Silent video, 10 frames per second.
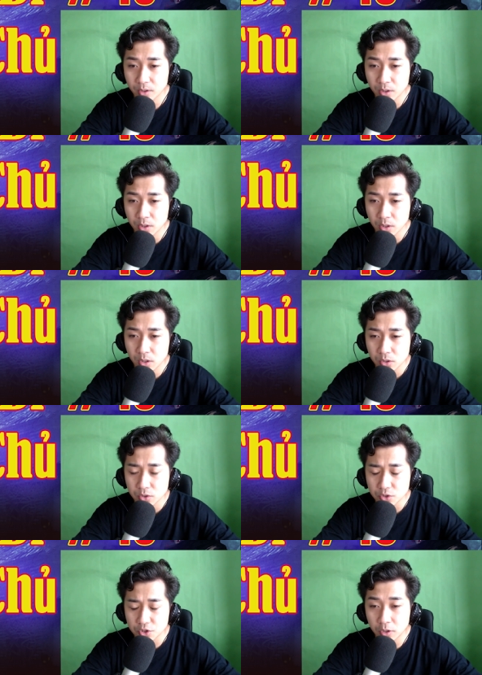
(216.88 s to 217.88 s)
Các cô
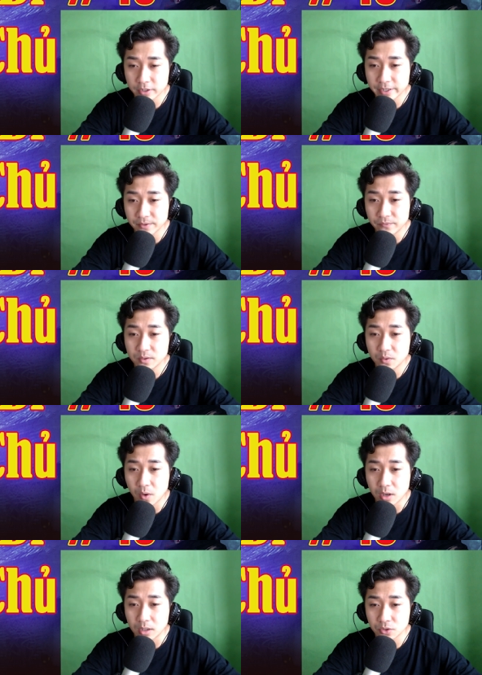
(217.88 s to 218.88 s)
cũng không hy vọng
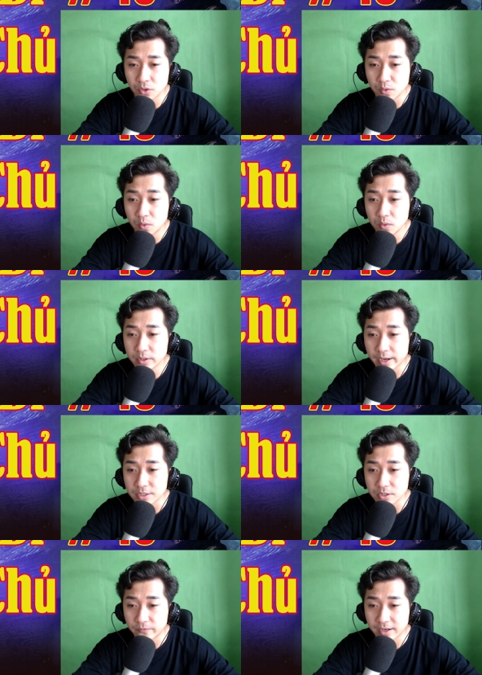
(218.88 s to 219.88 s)
được mời về cục cảnh
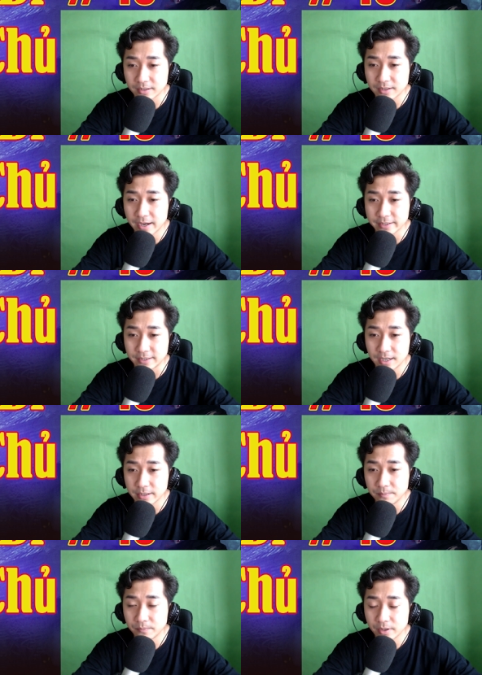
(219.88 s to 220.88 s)
sát để hỗ trợ điều tra.
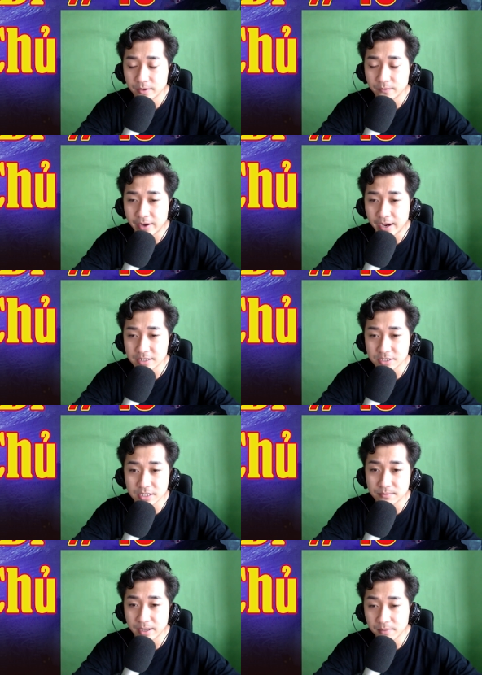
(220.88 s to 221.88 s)

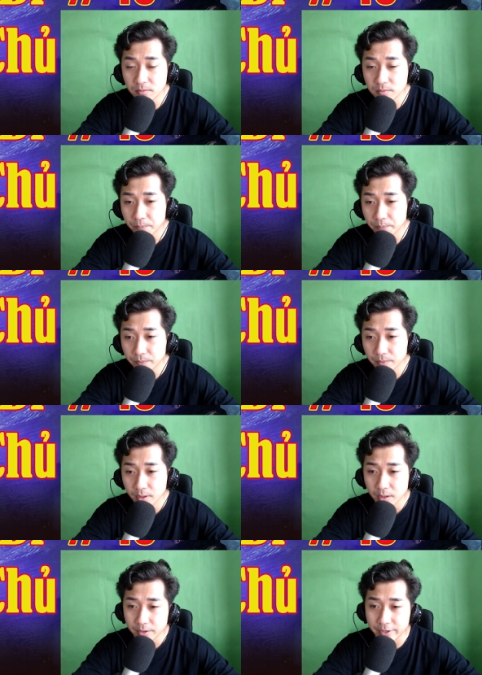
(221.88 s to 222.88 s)
Dù là thành viên
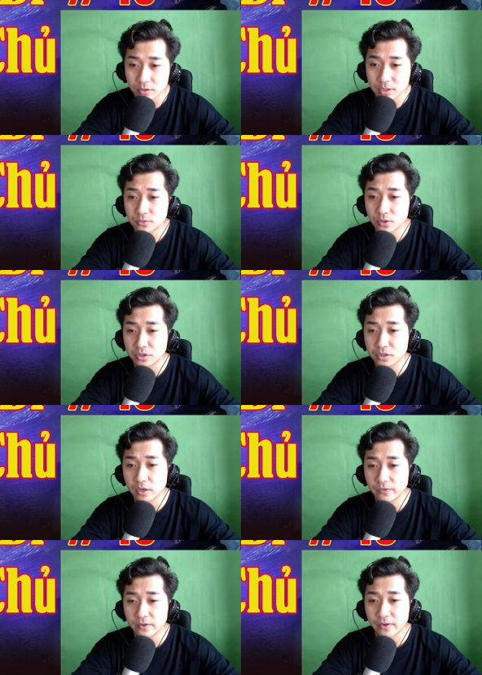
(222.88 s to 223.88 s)
của đội ngũ
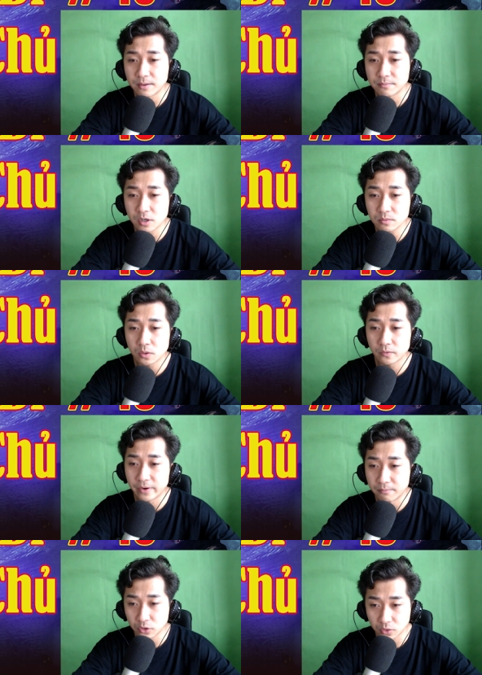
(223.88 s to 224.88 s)
kẻ trừng phạt hay kẻ
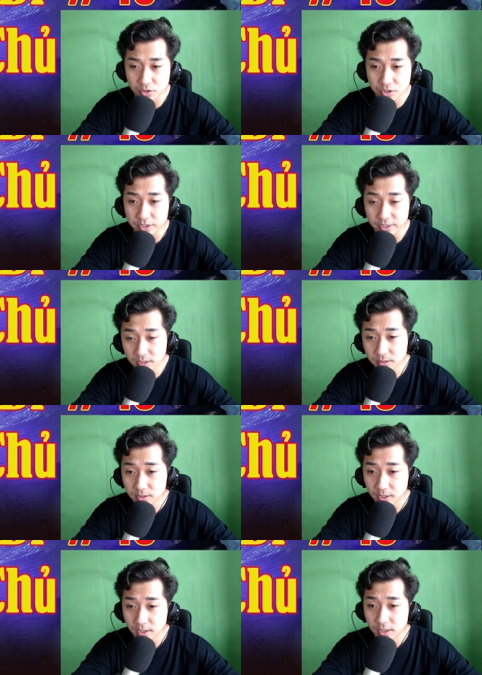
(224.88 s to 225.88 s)
gác đêm và
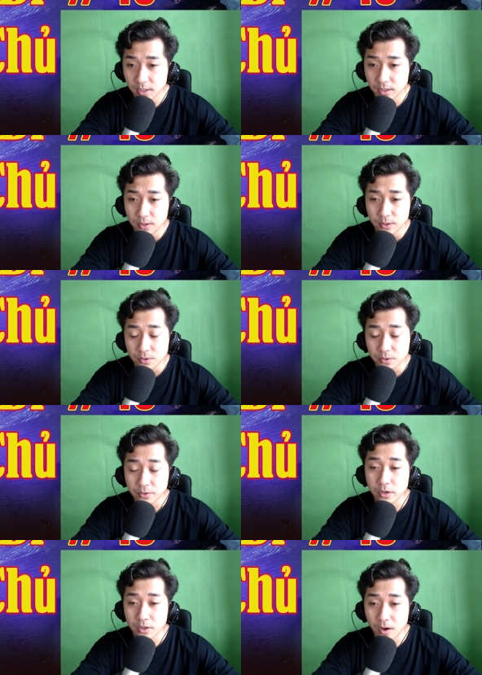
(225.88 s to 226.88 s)
trái tim máy móc,
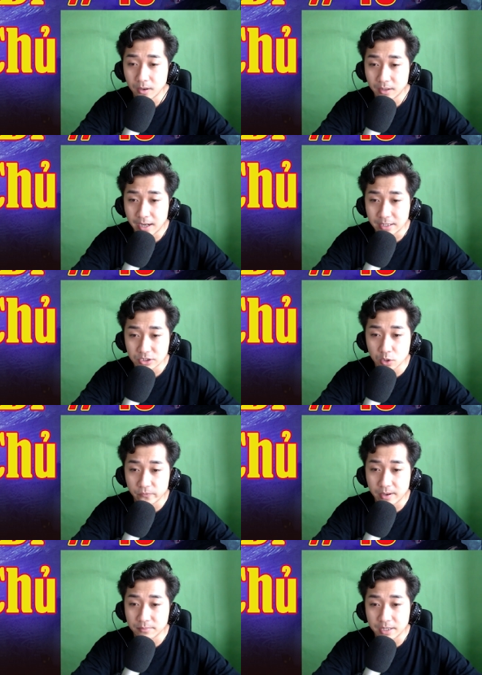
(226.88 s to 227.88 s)
đều căm thù
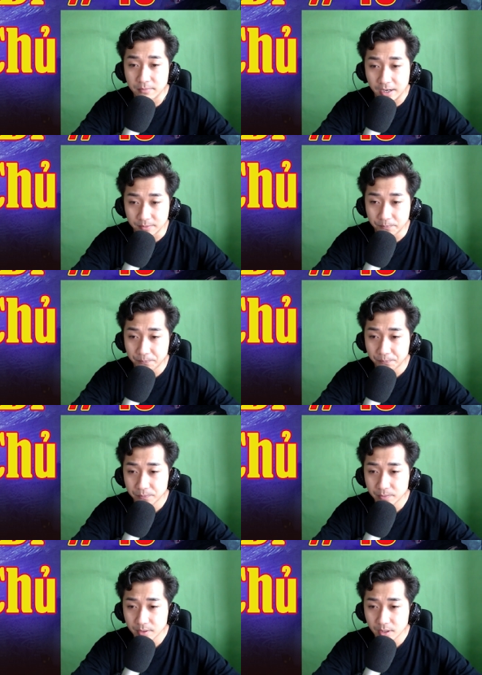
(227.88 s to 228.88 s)
những người phi phàm không
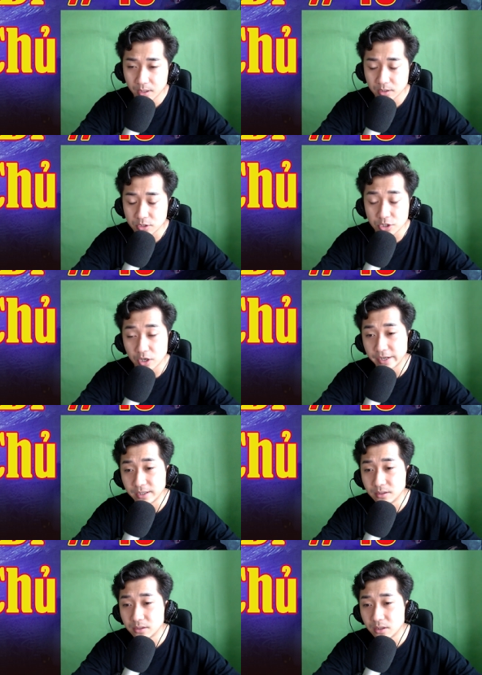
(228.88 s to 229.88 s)
thuộc về một tổ chức chính
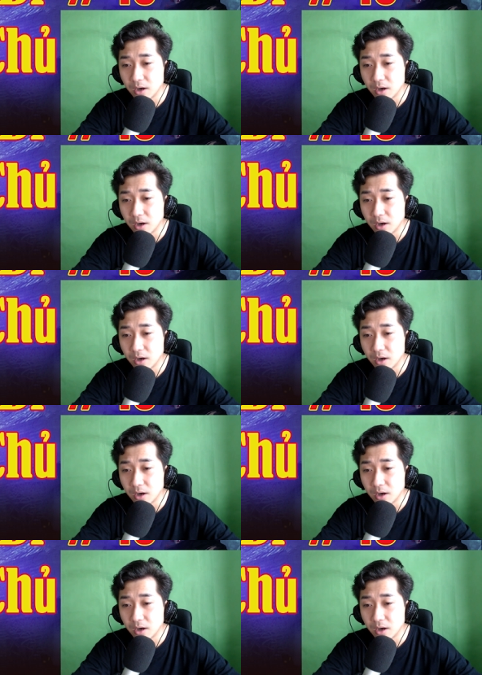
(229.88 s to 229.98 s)
thức,